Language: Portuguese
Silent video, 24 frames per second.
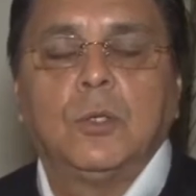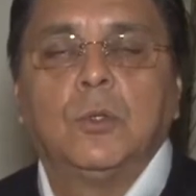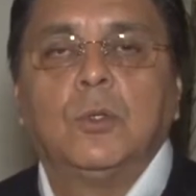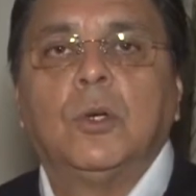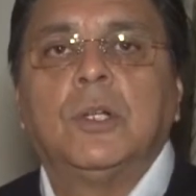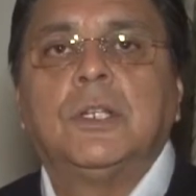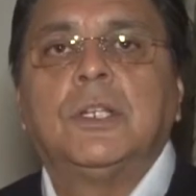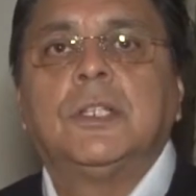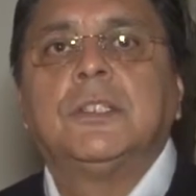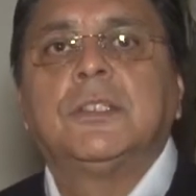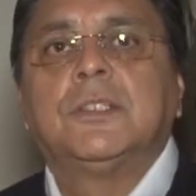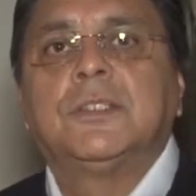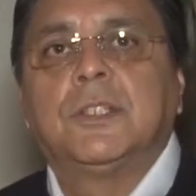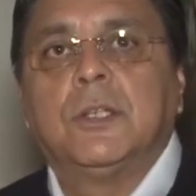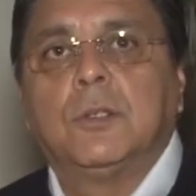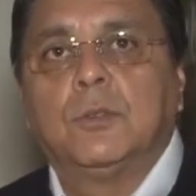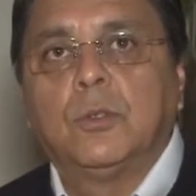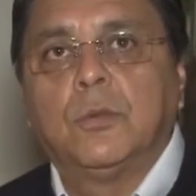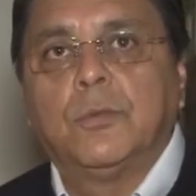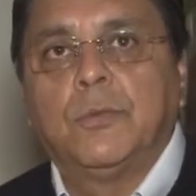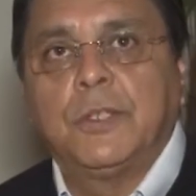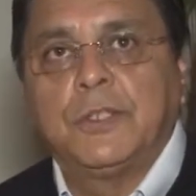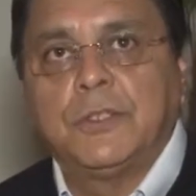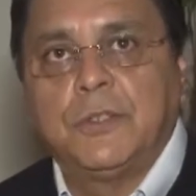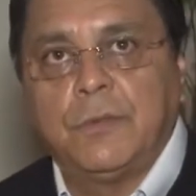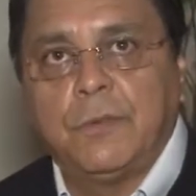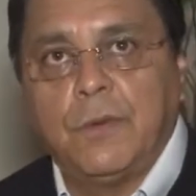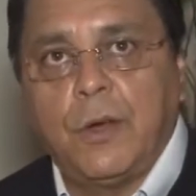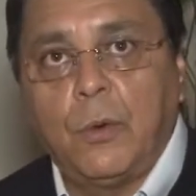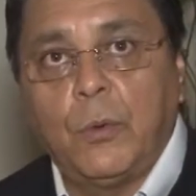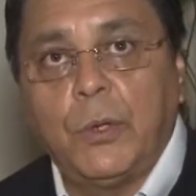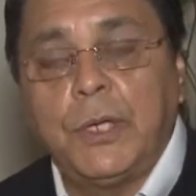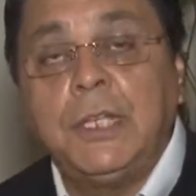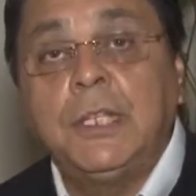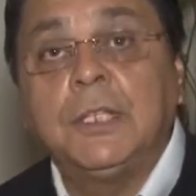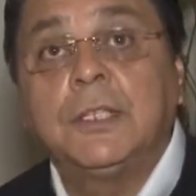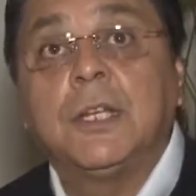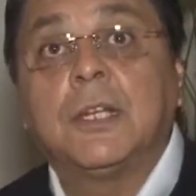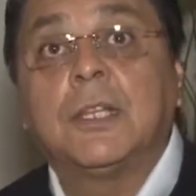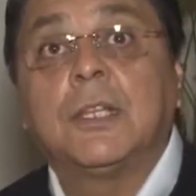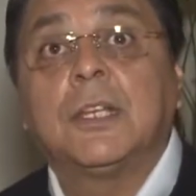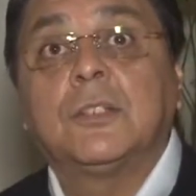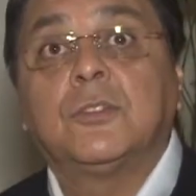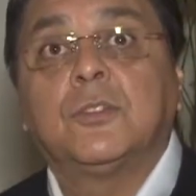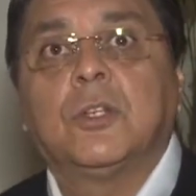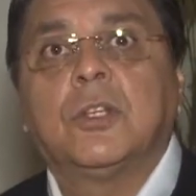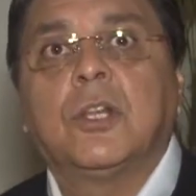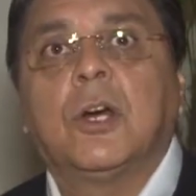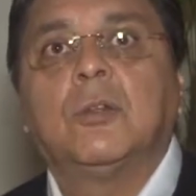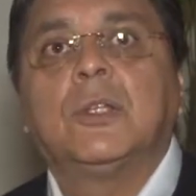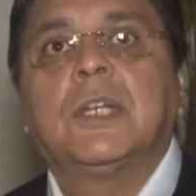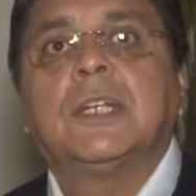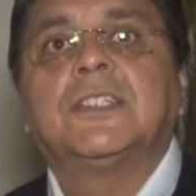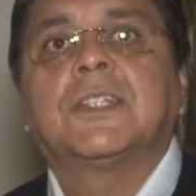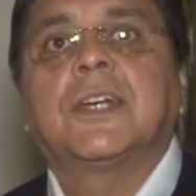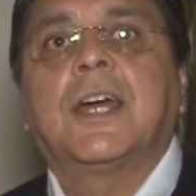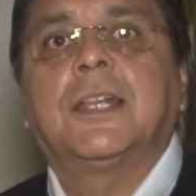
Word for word: a nona edição do Festival Internacional das